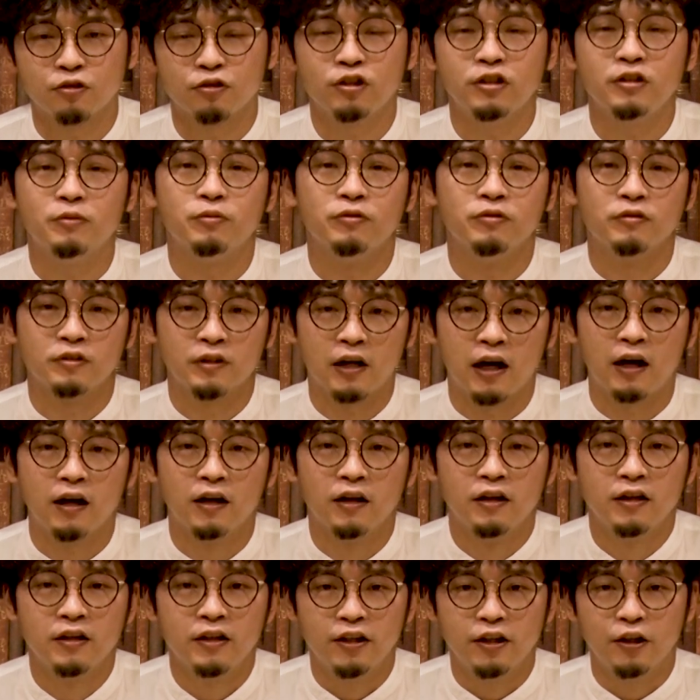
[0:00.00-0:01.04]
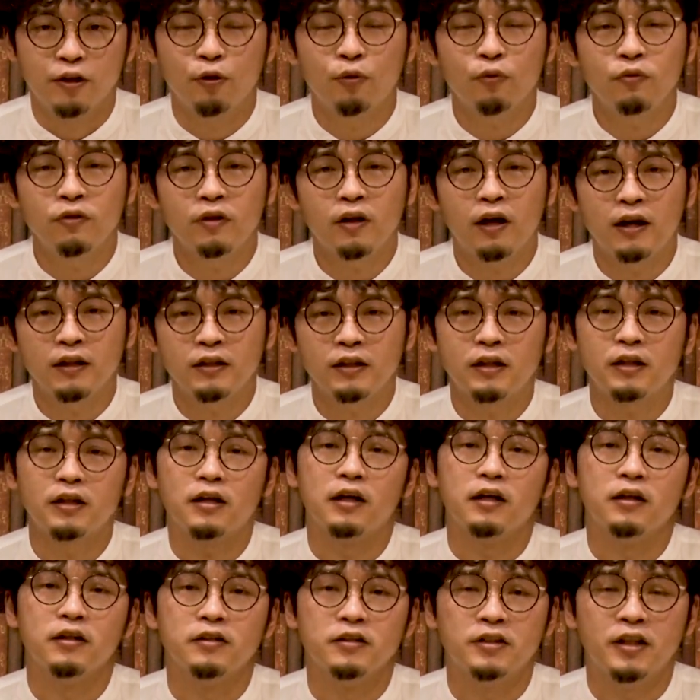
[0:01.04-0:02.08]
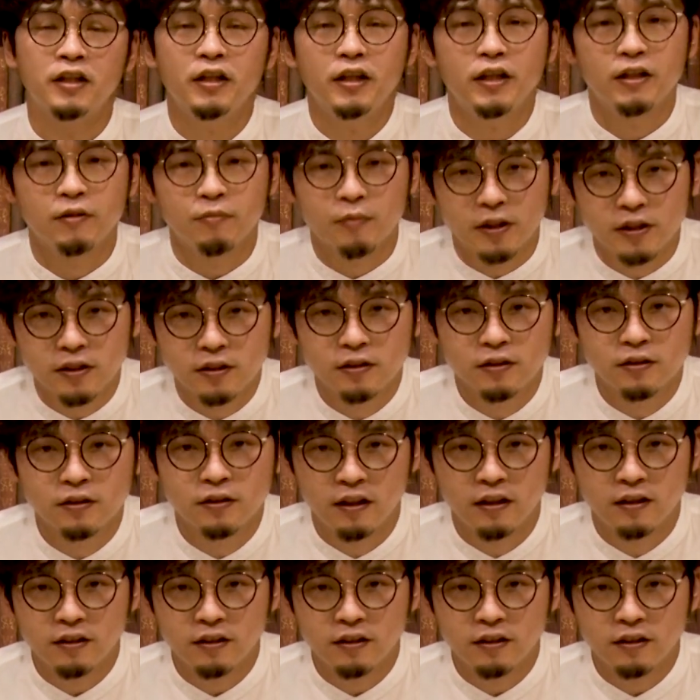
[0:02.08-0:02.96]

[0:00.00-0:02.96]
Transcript: 水分がいろんな穴から出てきます。